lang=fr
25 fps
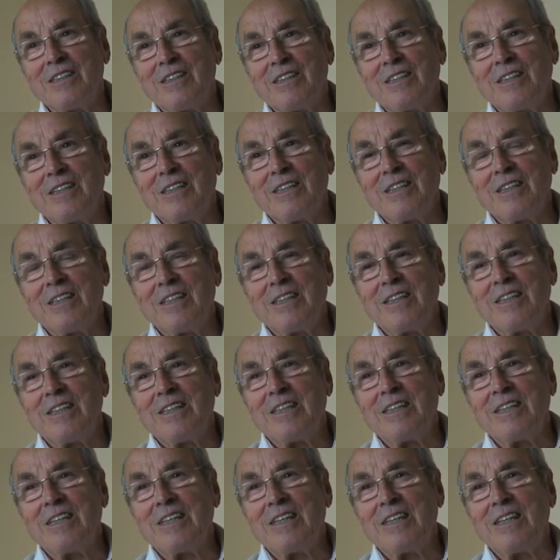Vous avez eu votre
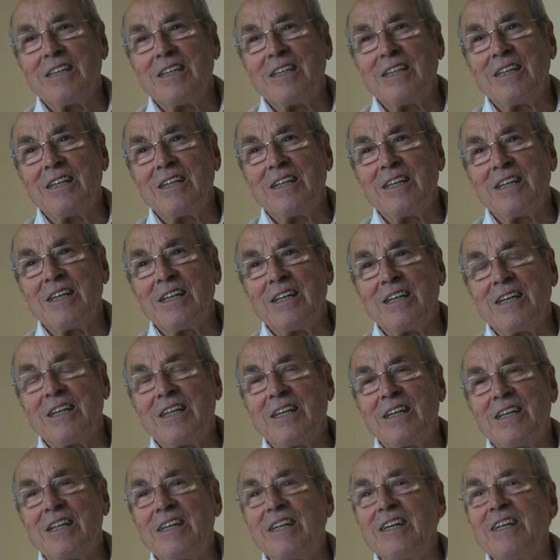premier enfant quand
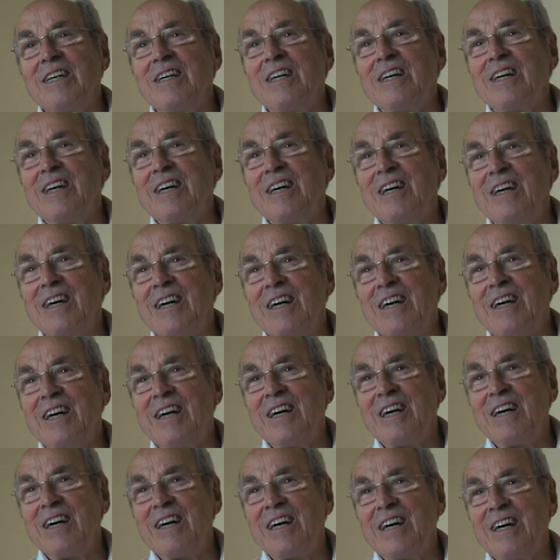Hein Le
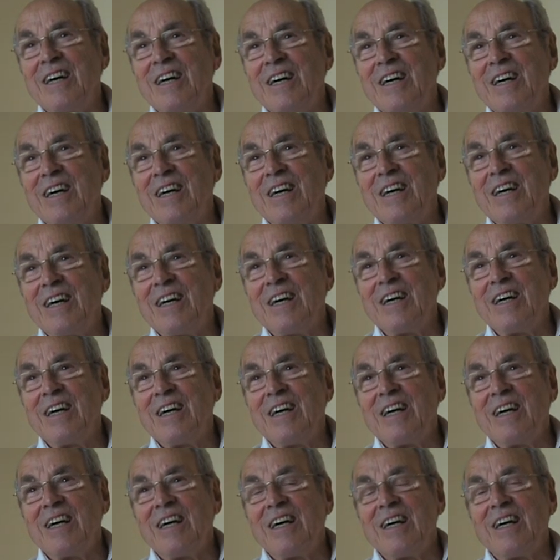premier enfant est arrivé
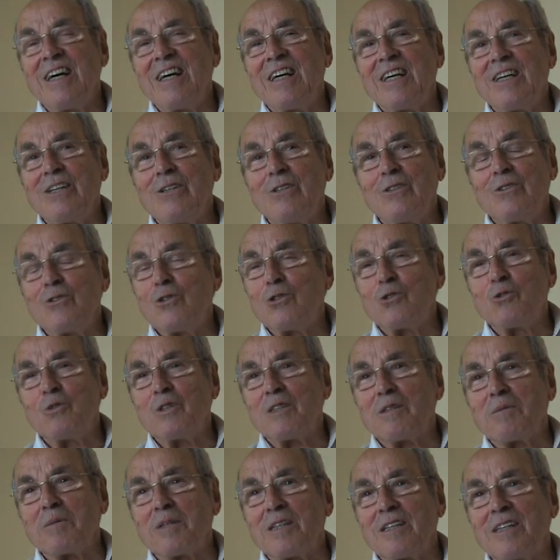quand Et De
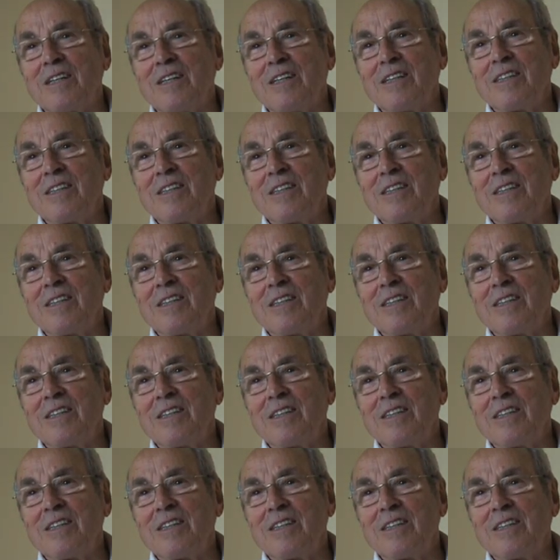suite après.